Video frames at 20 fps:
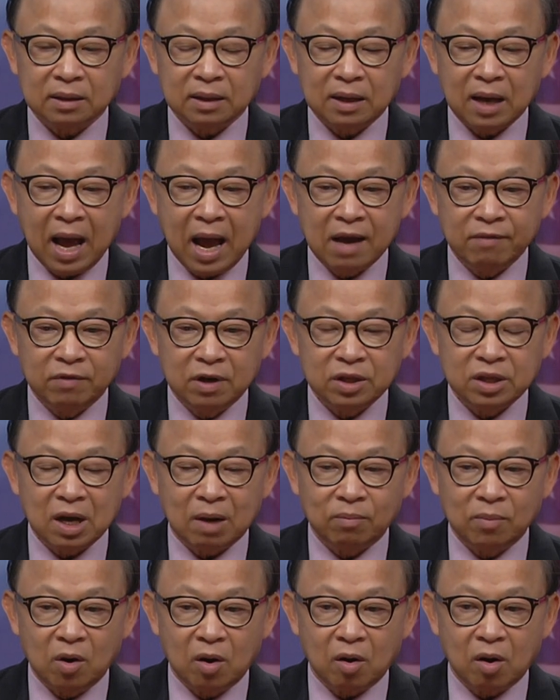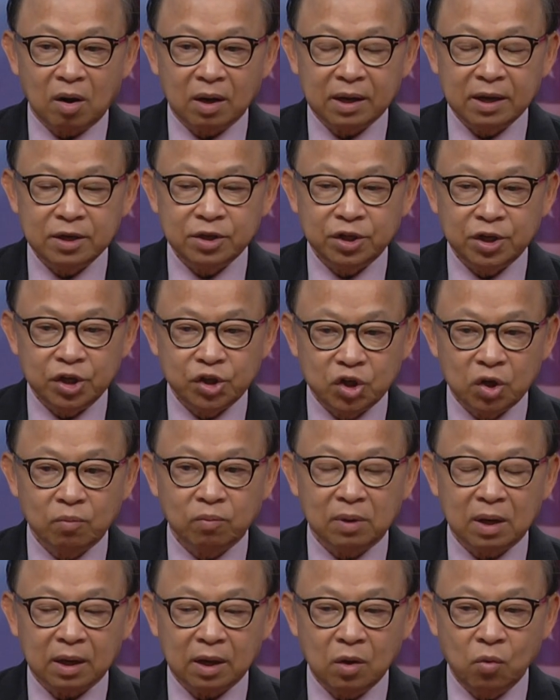hai vợ chồng đó có cái di
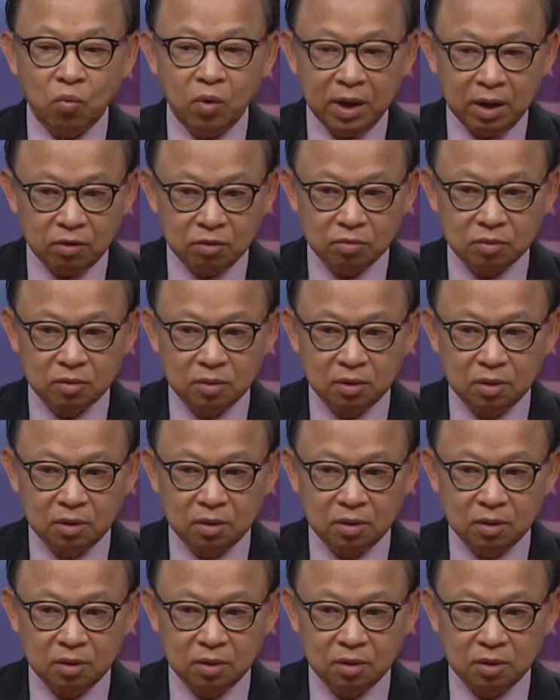chúc là cái will yeah.